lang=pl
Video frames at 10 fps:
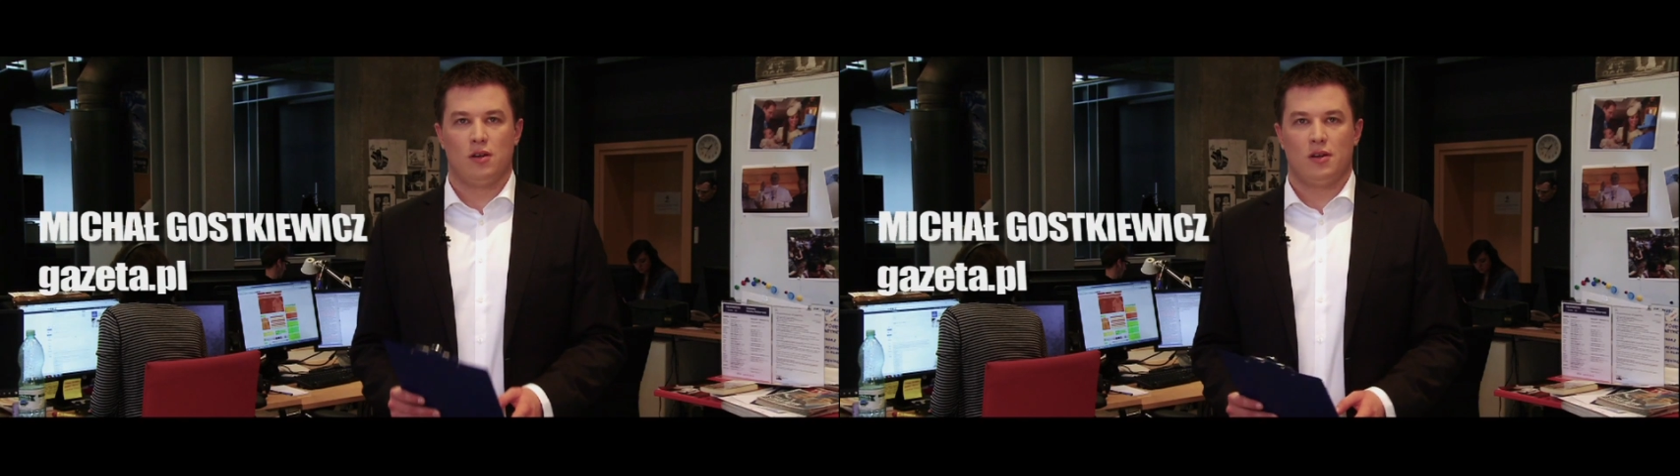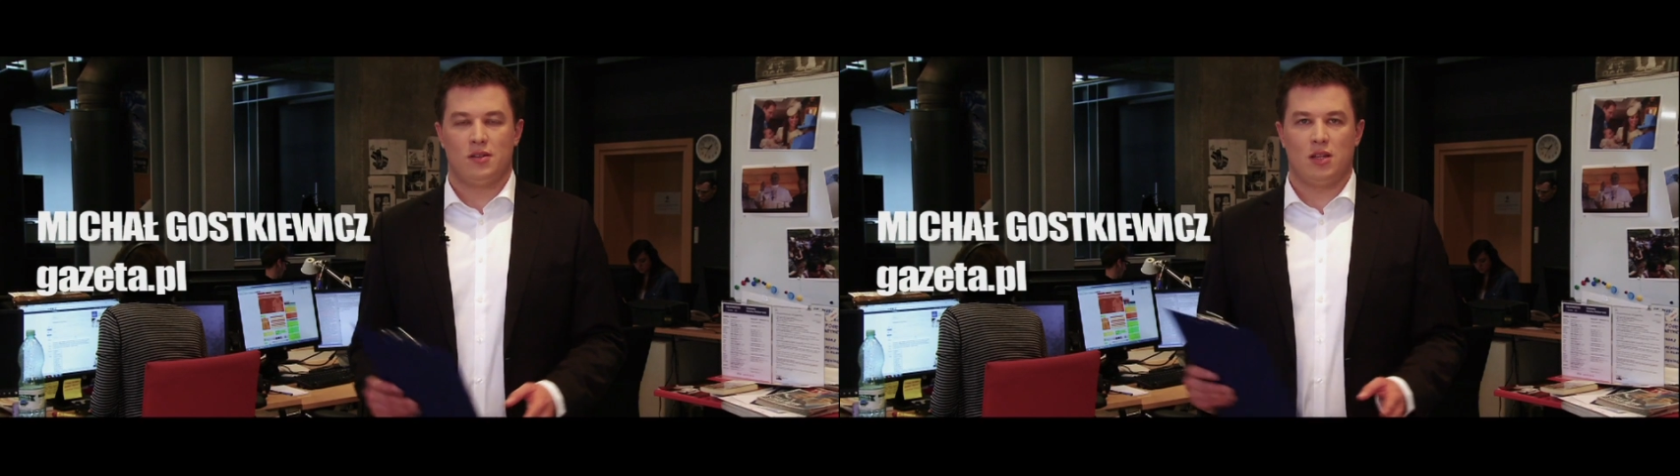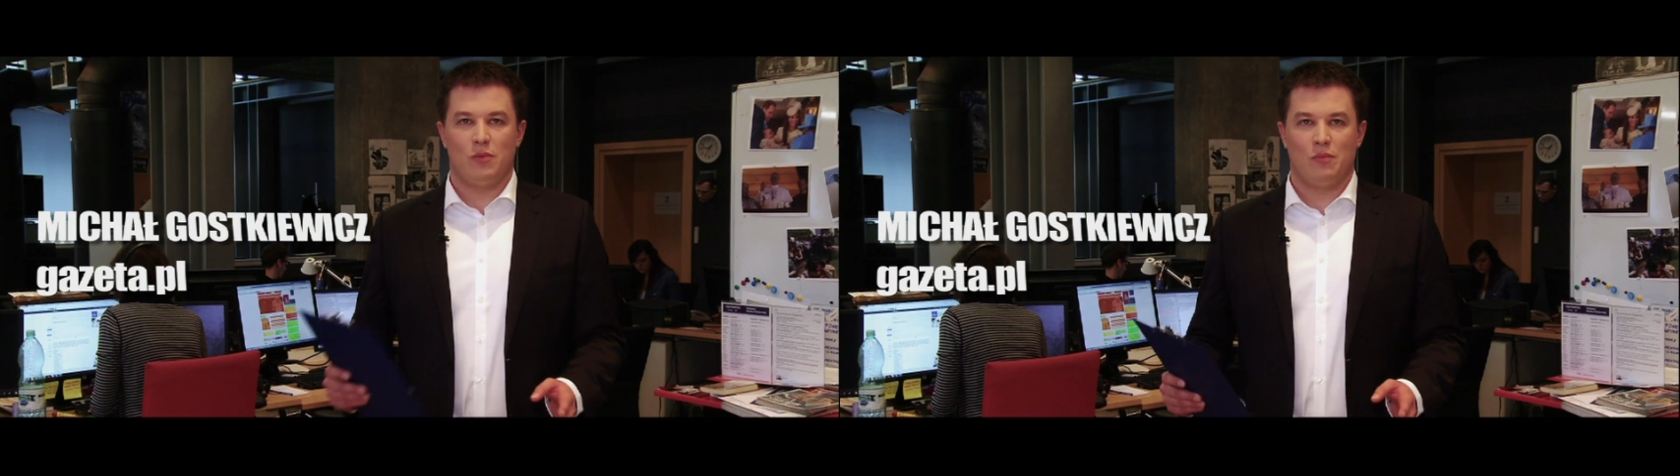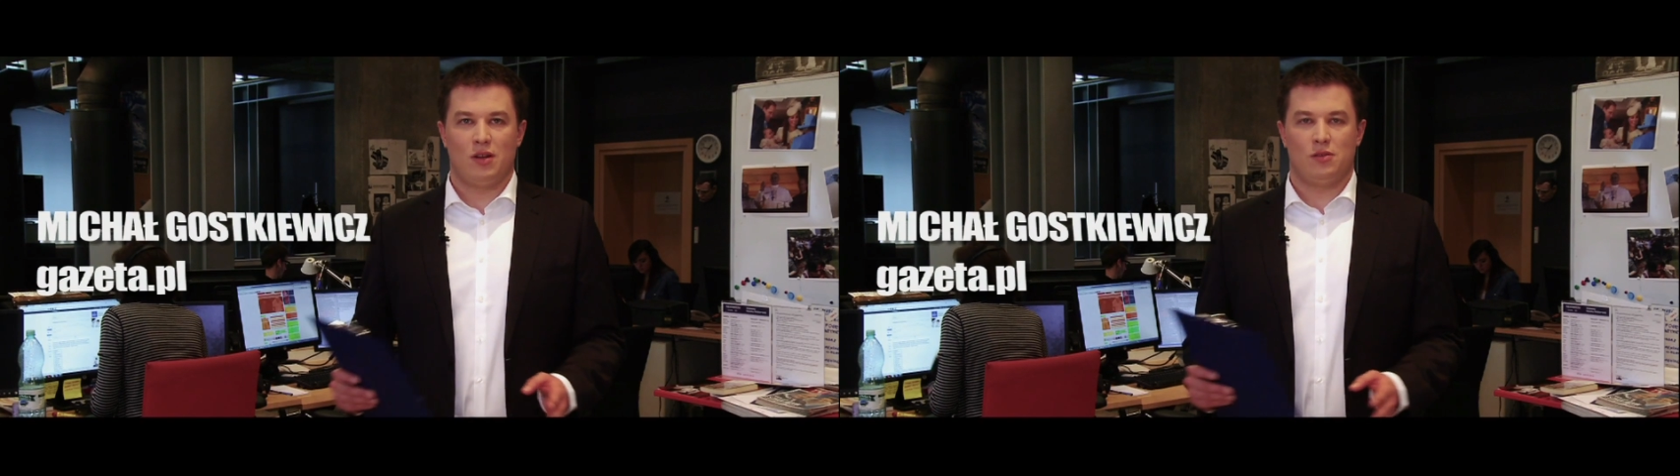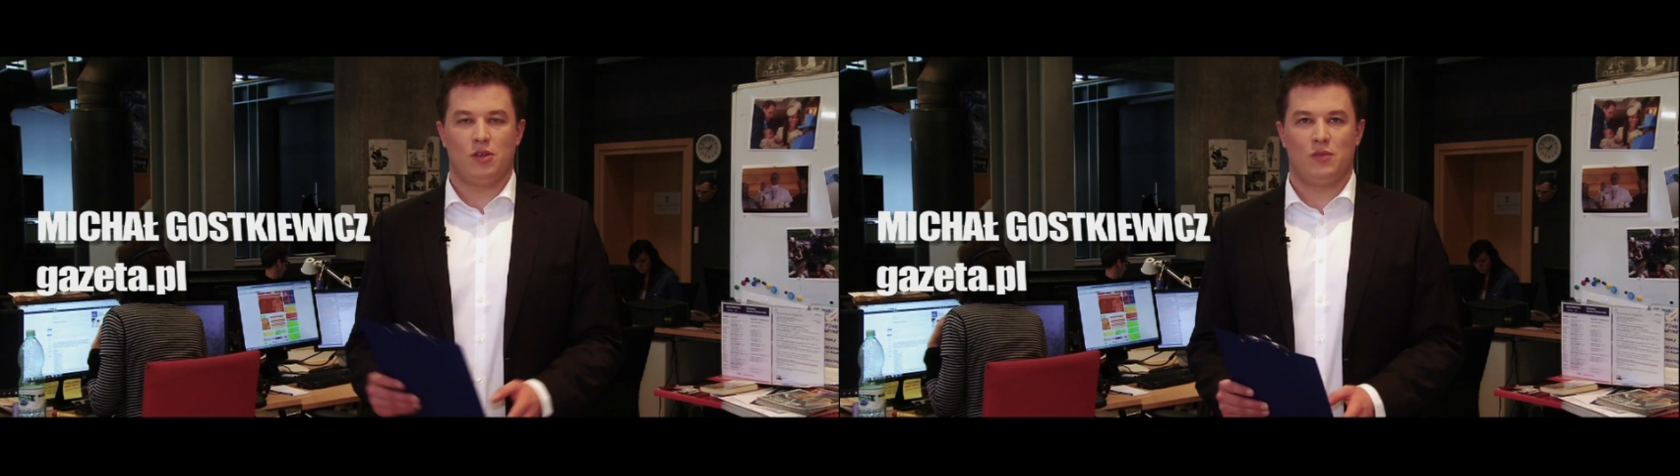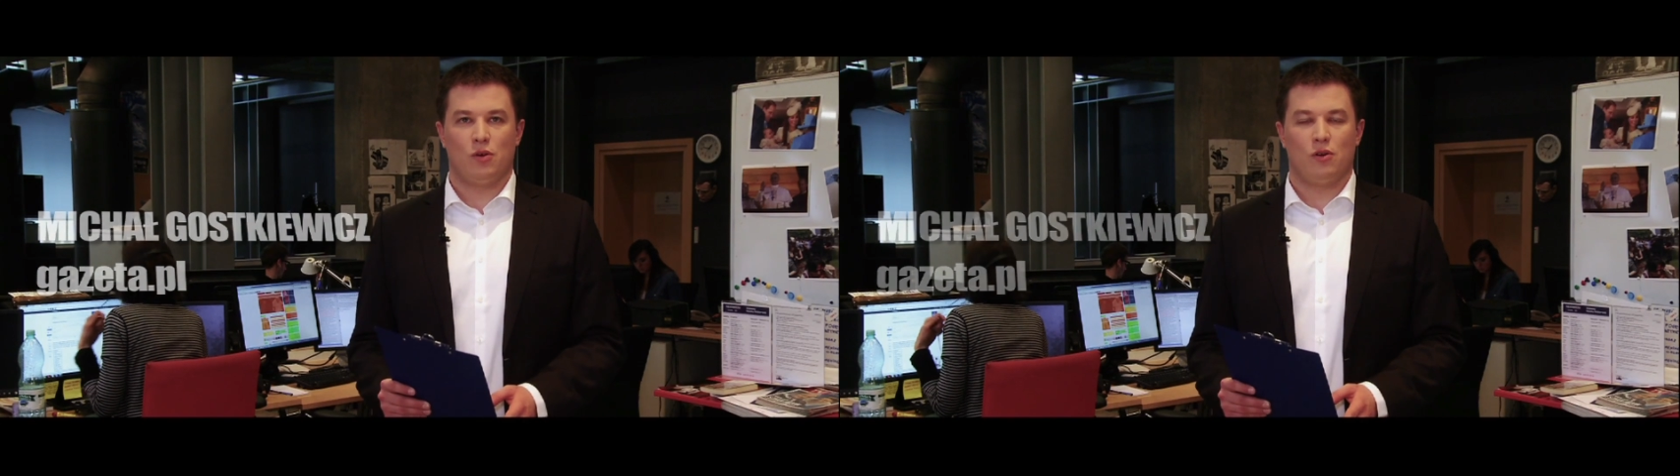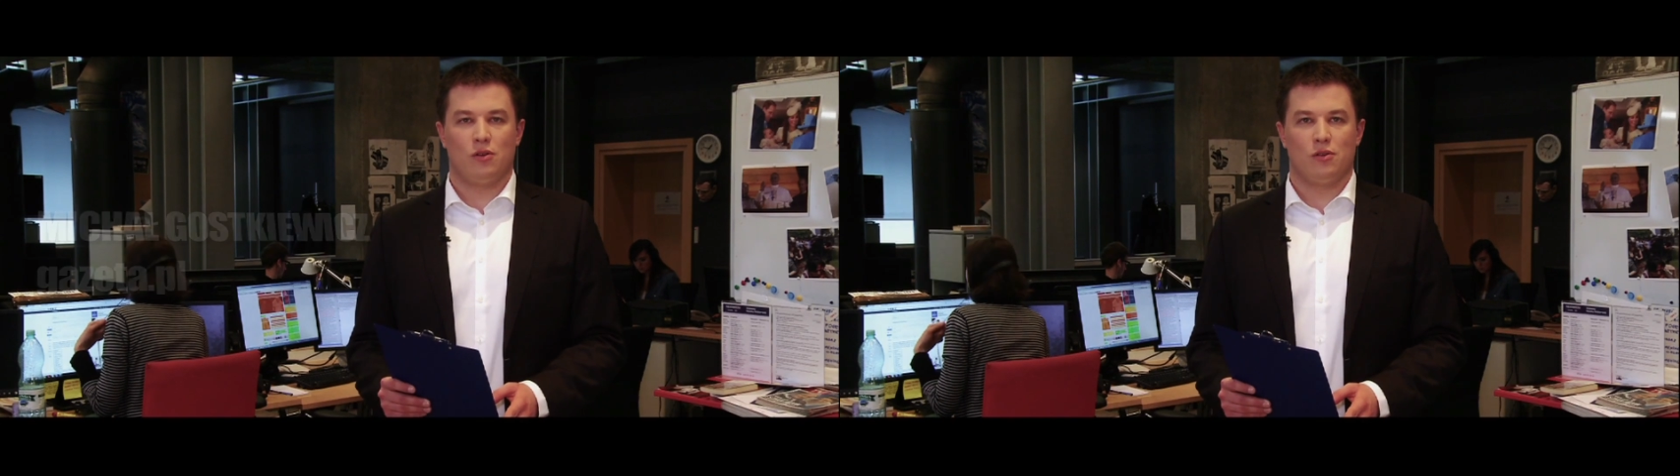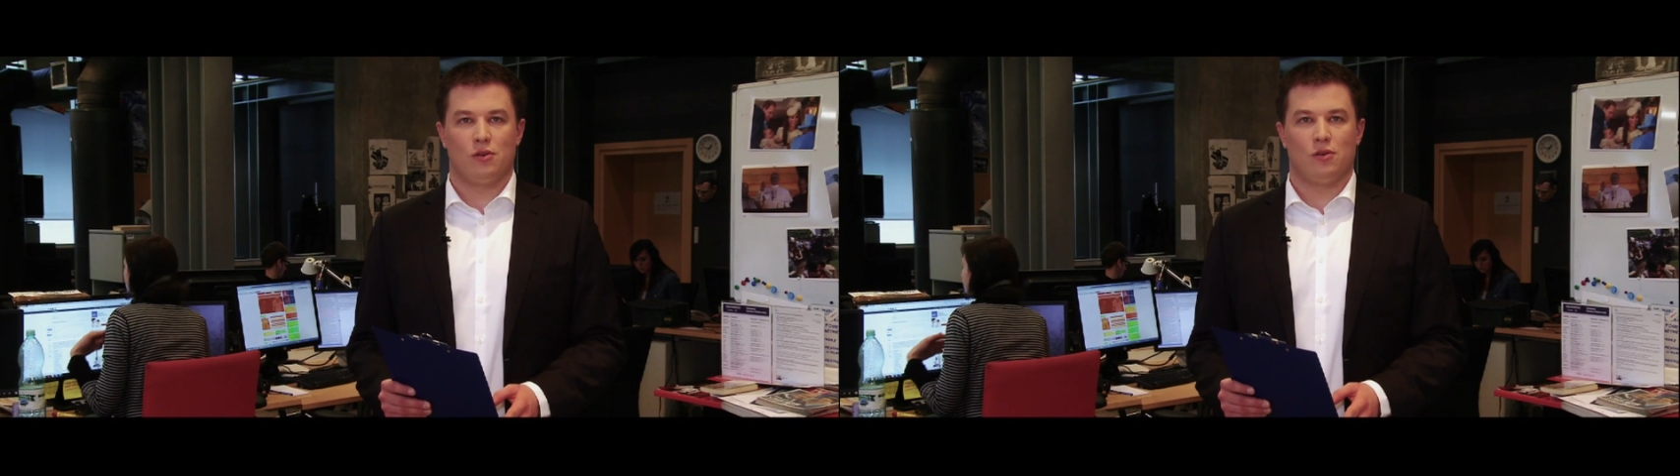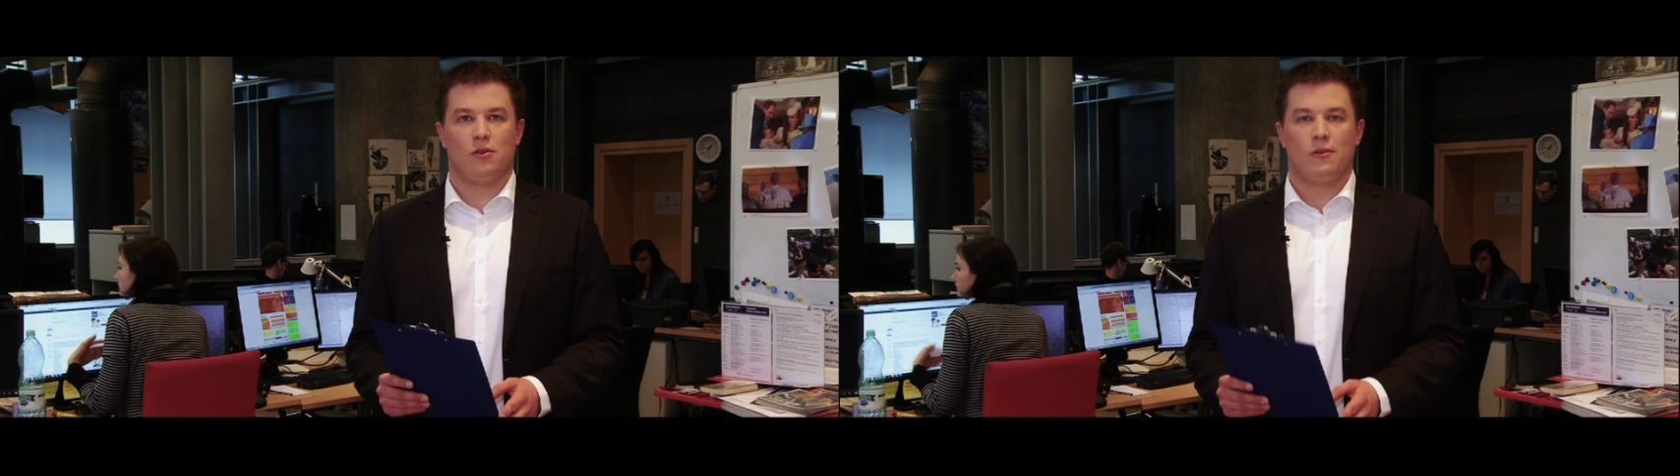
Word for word: Za nami bardzo niespokojny rok.